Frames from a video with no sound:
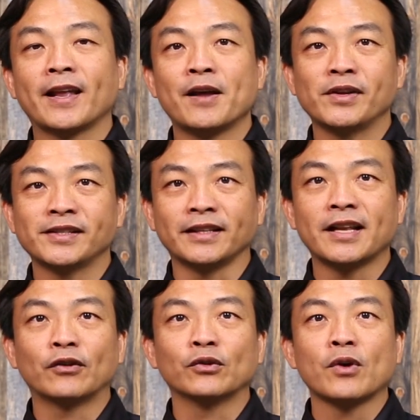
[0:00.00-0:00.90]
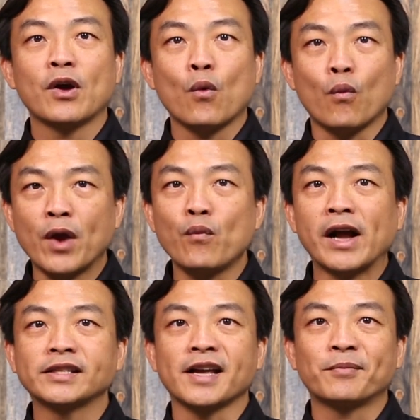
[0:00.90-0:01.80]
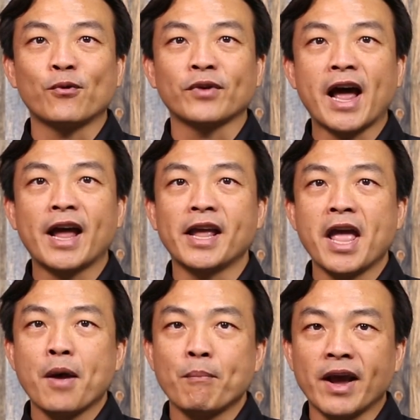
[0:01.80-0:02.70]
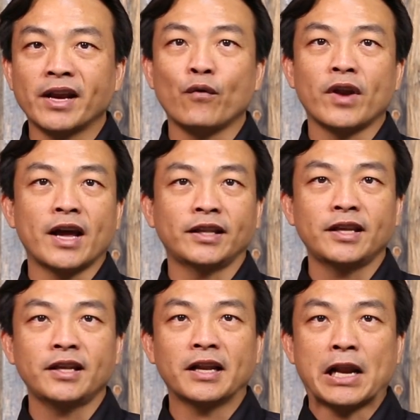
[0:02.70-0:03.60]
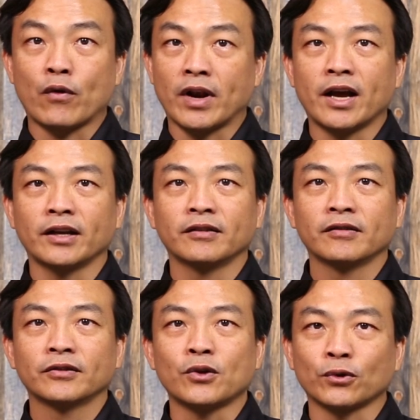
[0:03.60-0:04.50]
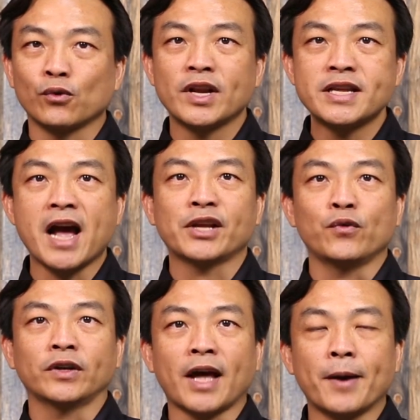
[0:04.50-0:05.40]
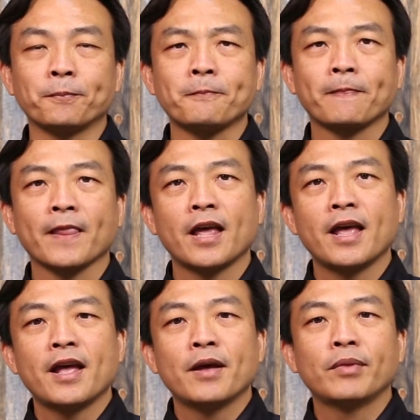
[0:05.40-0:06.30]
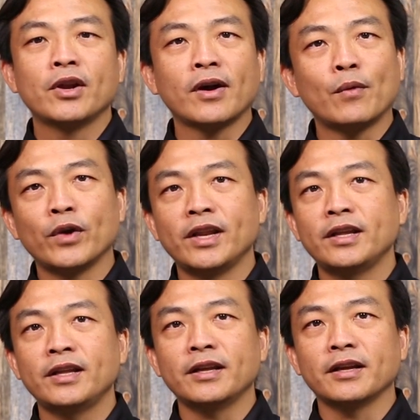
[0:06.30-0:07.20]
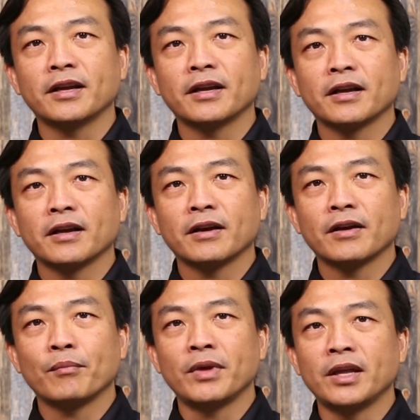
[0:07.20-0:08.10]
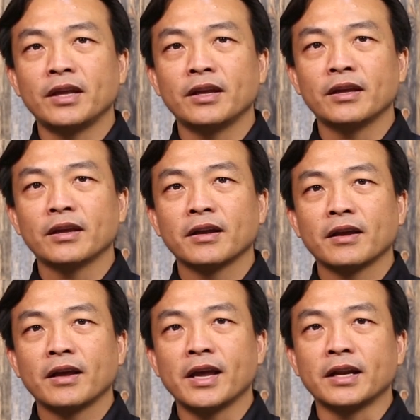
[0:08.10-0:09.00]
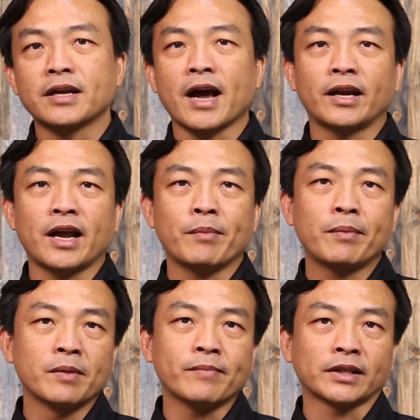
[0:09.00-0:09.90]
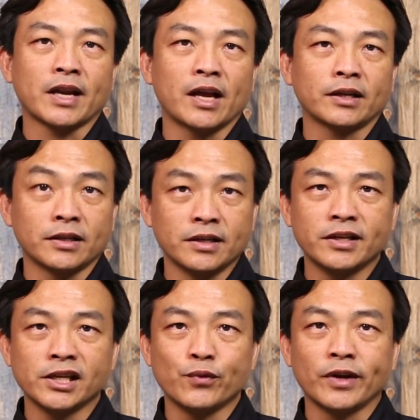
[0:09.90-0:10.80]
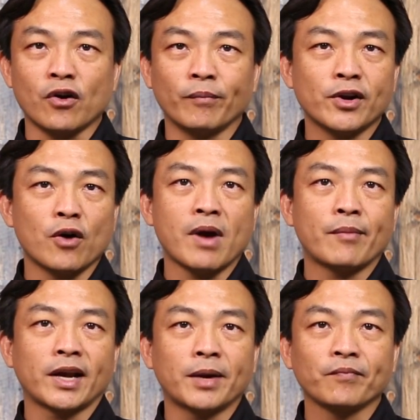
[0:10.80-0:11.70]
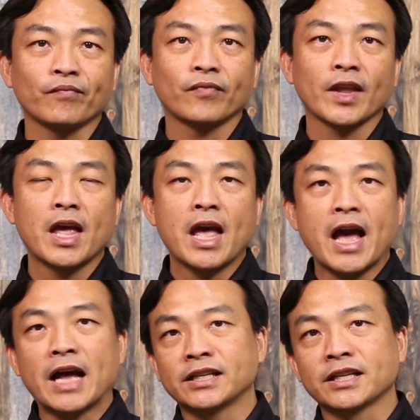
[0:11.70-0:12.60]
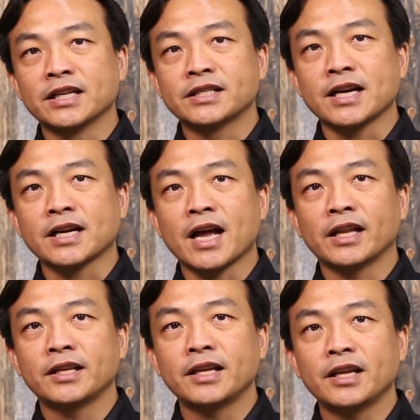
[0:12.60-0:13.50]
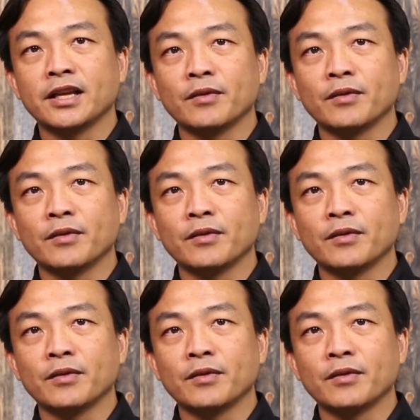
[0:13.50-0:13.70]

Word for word: นั่นเป็นสิ่งที่เราไว้วางใจพระองค์ได้แม้ในเวลาที่เรากำลังตกทุกข์ได้ยากอยู่ก็ตามพี่น้องครับวันนี้มีเหตุการณ์อันไม่พึงปรารถนาเกิดขึ้นในชีวิตของพี่น้องบ้างไหมครับอาจจะเกิดจากการที่